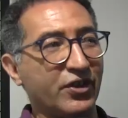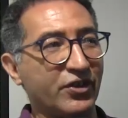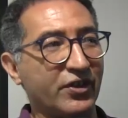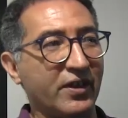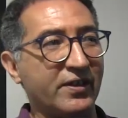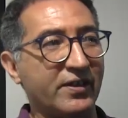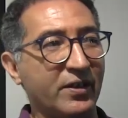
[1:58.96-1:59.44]

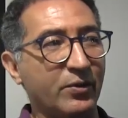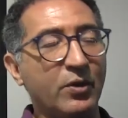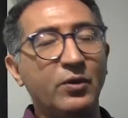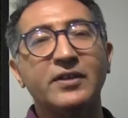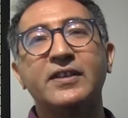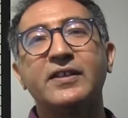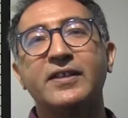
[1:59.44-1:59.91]
شجره
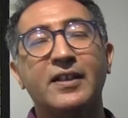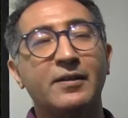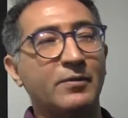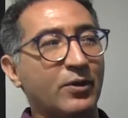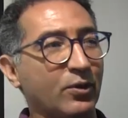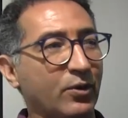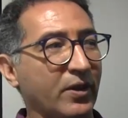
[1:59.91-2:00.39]
الزاويه وعده
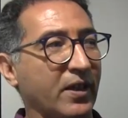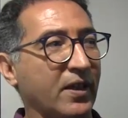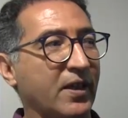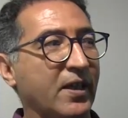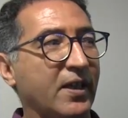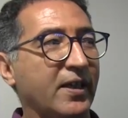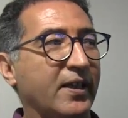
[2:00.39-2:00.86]
اعمال اخرى
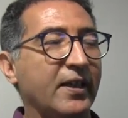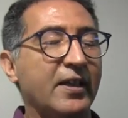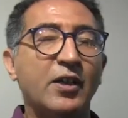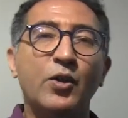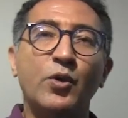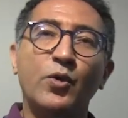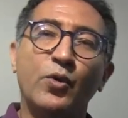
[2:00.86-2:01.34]

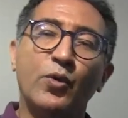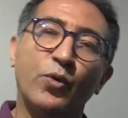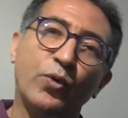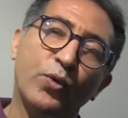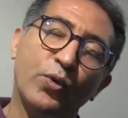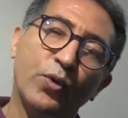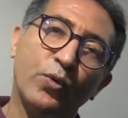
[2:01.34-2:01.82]

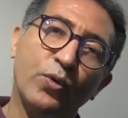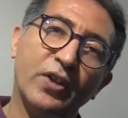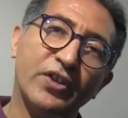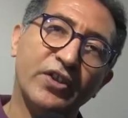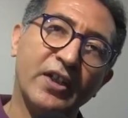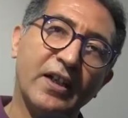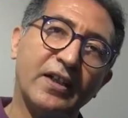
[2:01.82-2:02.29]

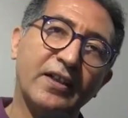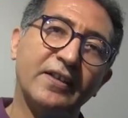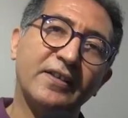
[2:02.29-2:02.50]
والورشه